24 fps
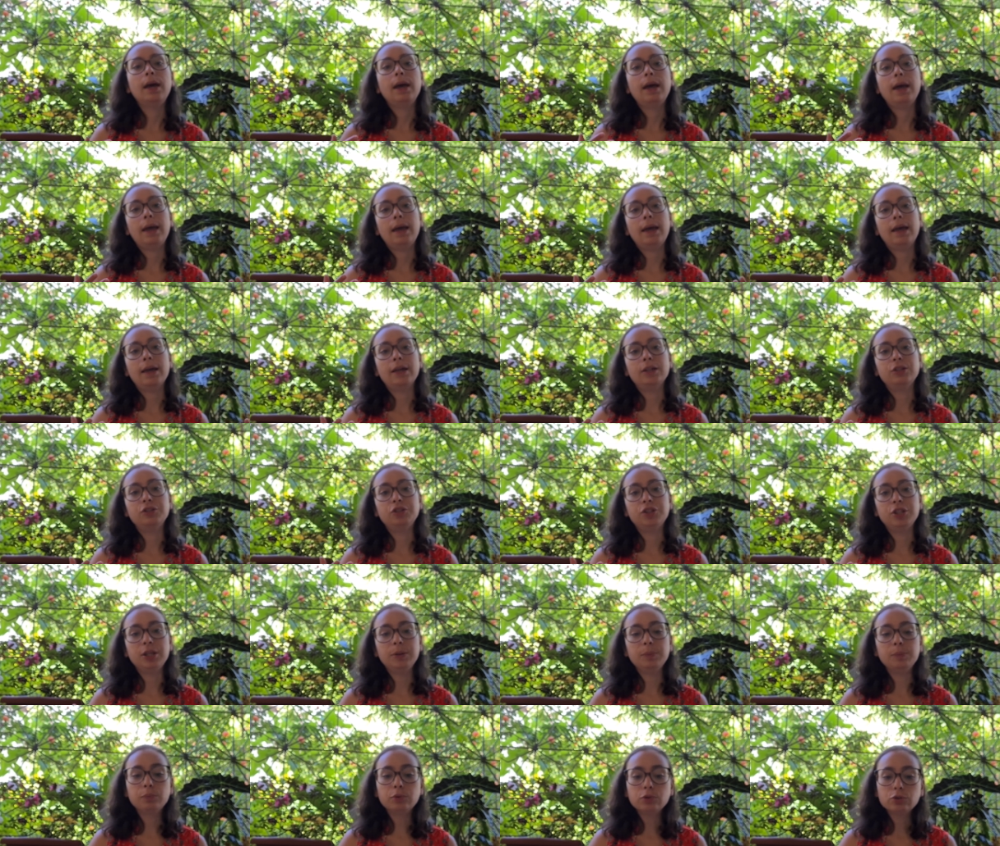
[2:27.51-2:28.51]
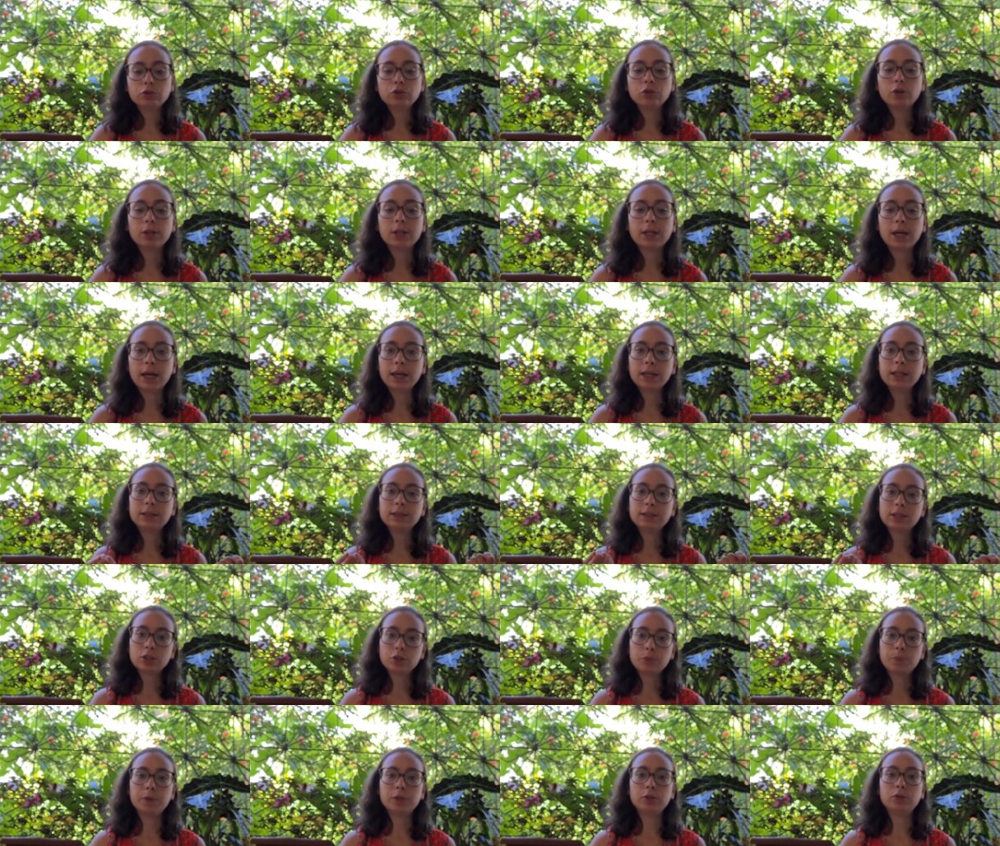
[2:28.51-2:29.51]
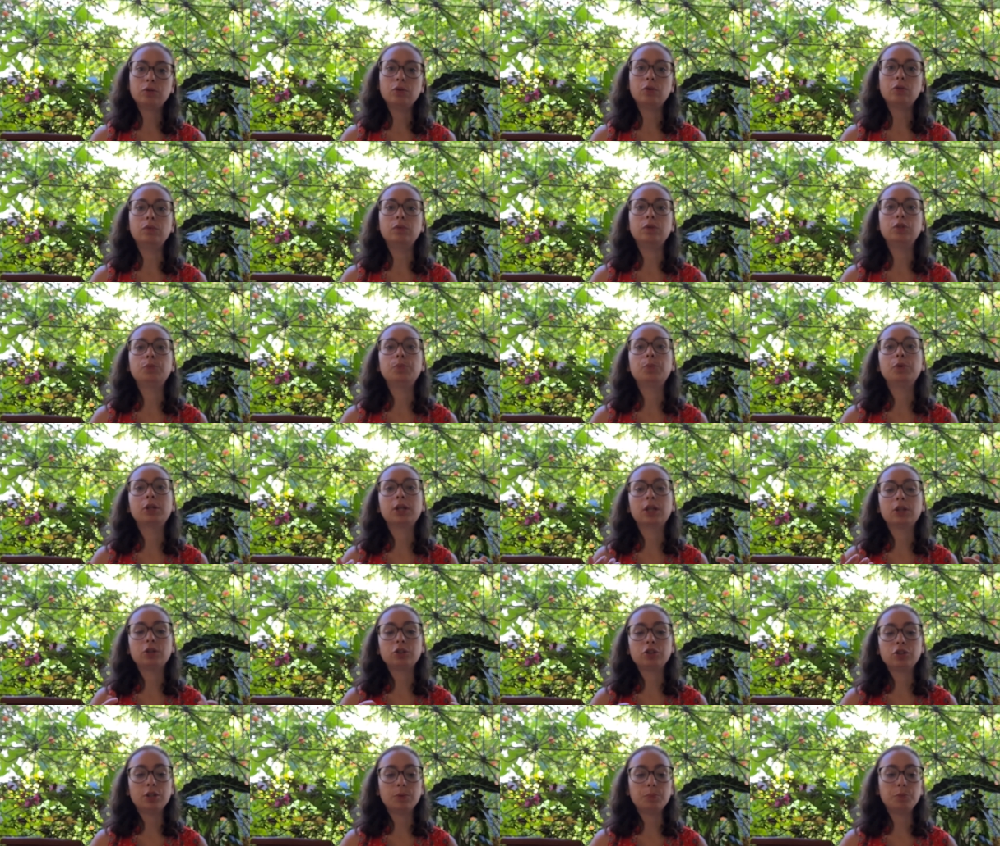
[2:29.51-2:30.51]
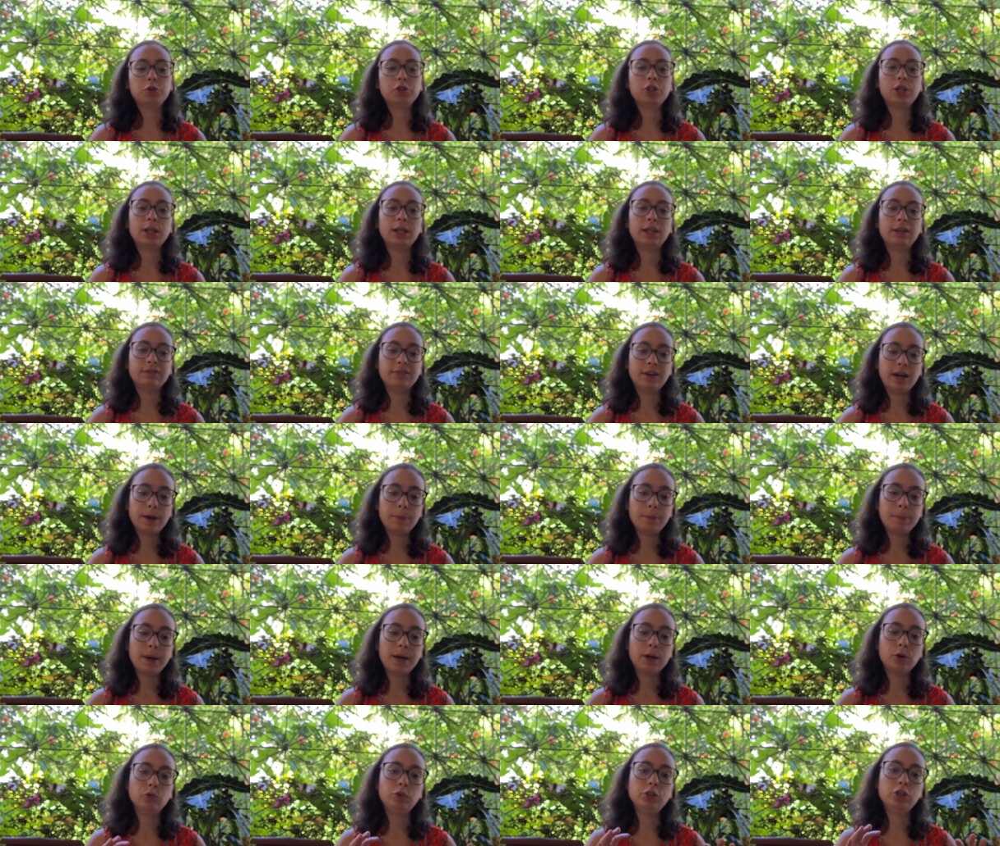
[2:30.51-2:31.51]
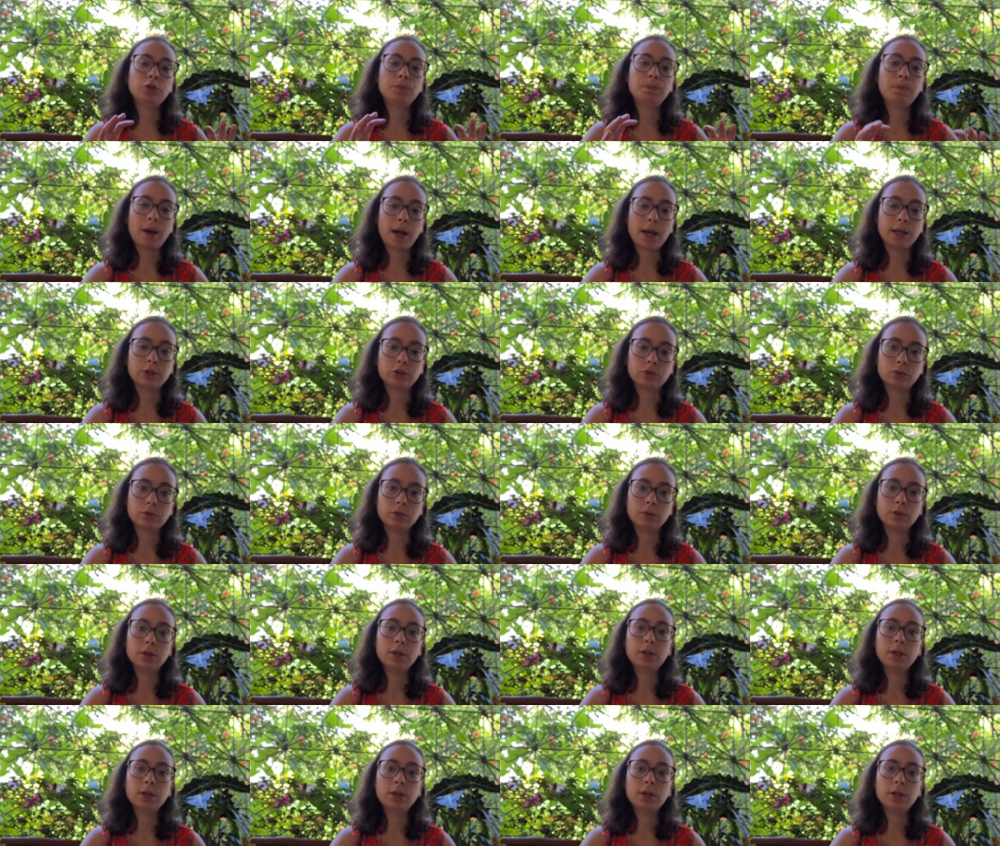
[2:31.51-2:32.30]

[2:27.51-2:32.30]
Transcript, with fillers: é, de impulsionar essas pessoas, porque nós temos que levar para o espaço.